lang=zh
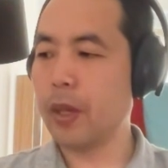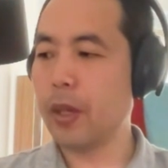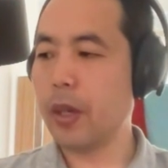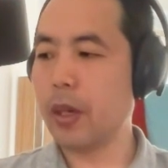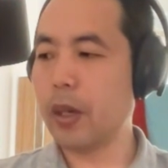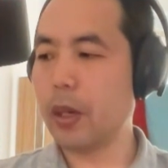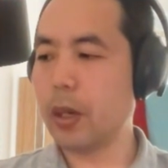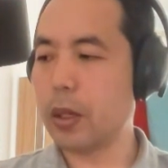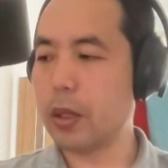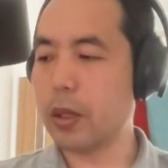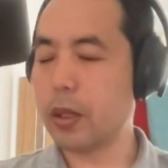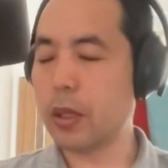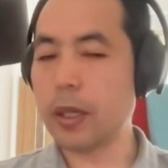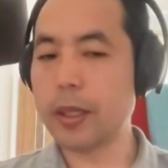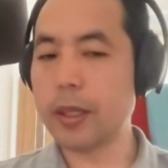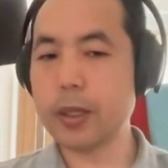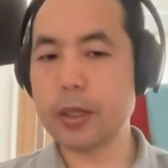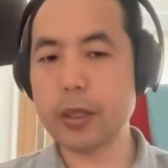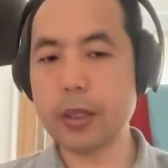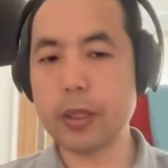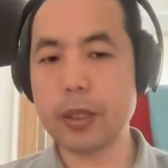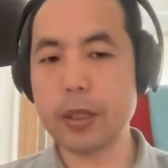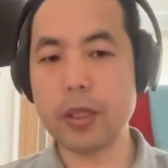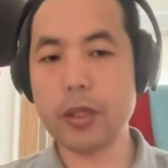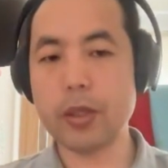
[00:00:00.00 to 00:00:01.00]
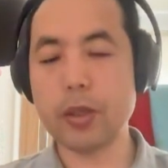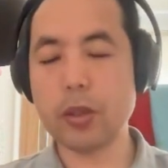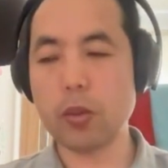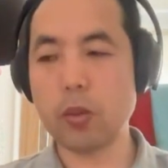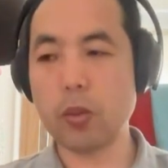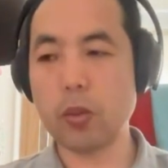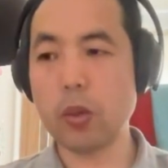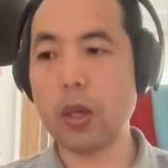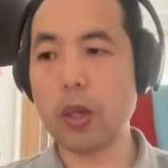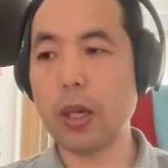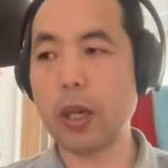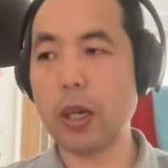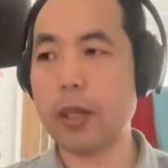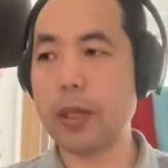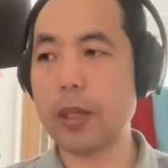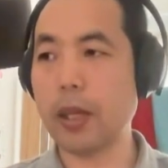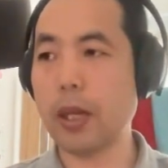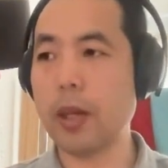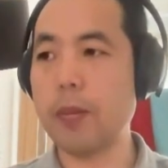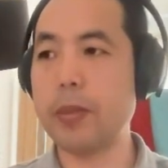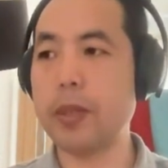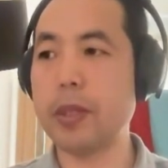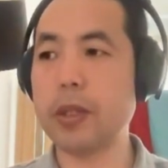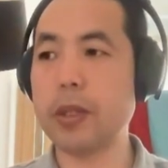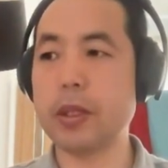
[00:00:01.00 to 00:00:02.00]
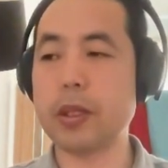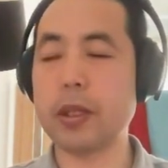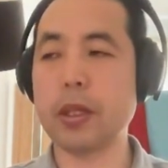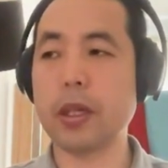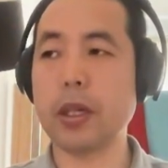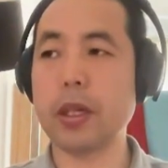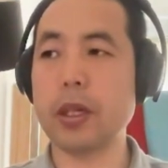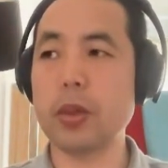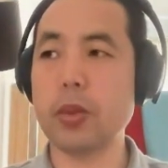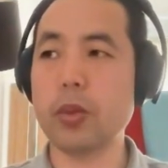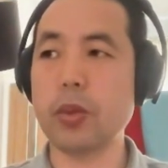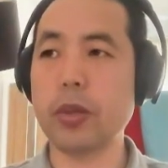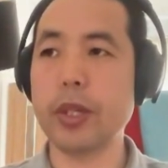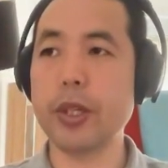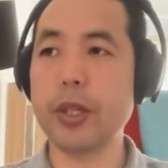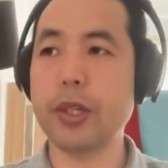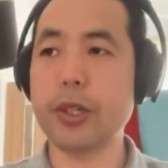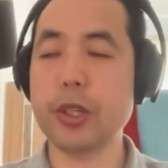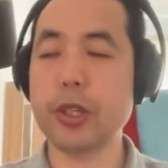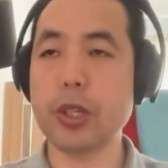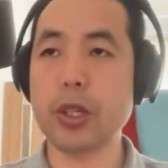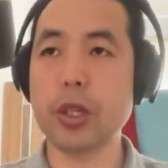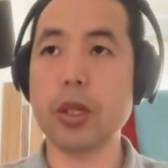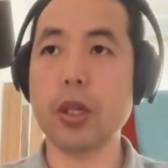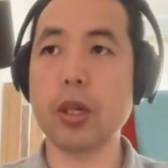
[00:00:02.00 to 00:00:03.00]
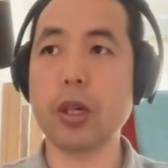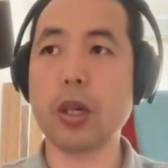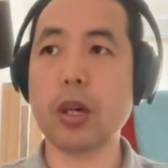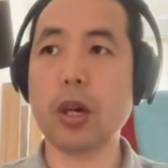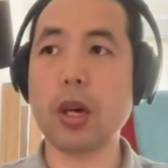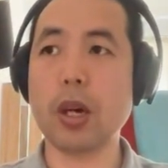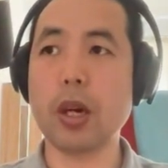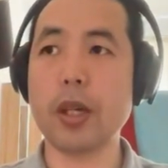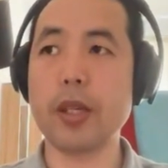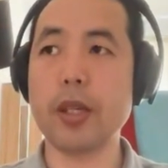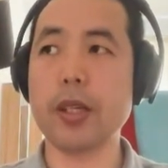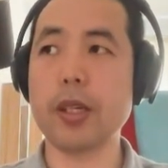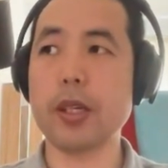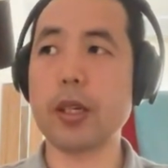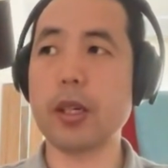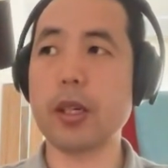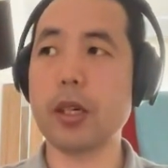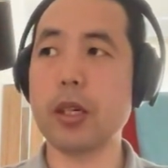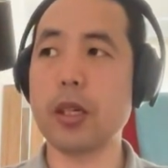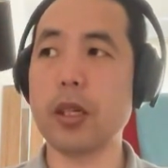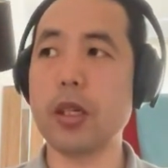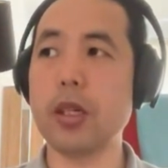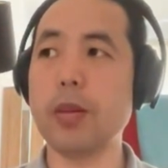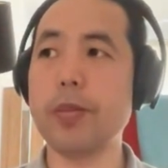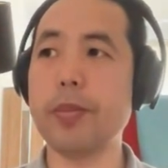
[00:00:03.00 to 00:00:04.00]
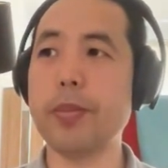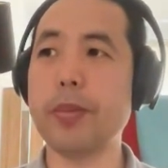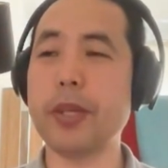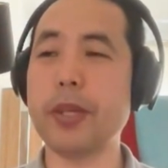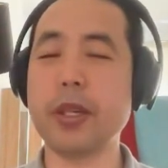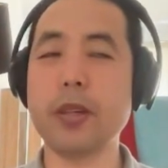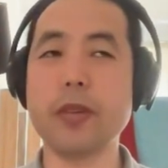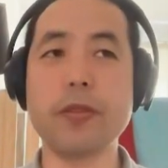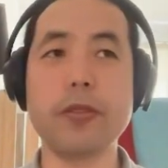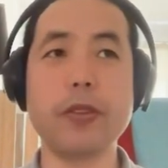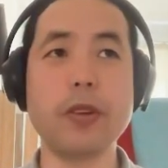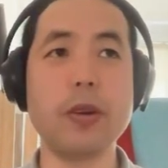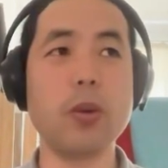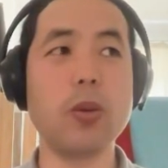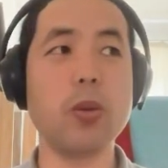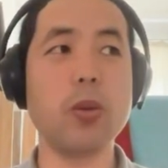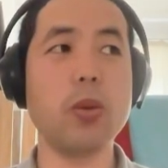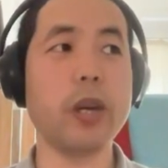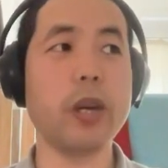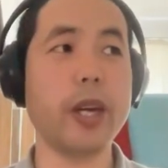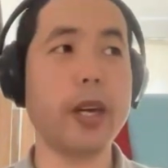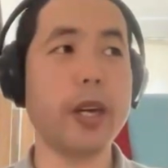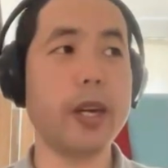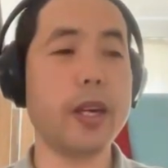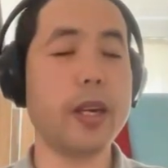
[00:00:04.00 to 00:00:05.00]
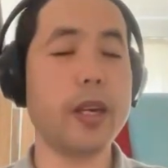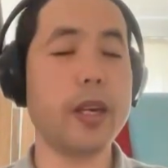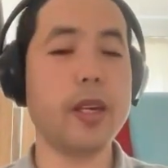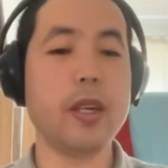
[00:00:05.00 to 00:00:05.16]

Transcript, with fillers: 呃，泽连斯基就是乌克兰，他们跟瑞士搞了一个和平峰会。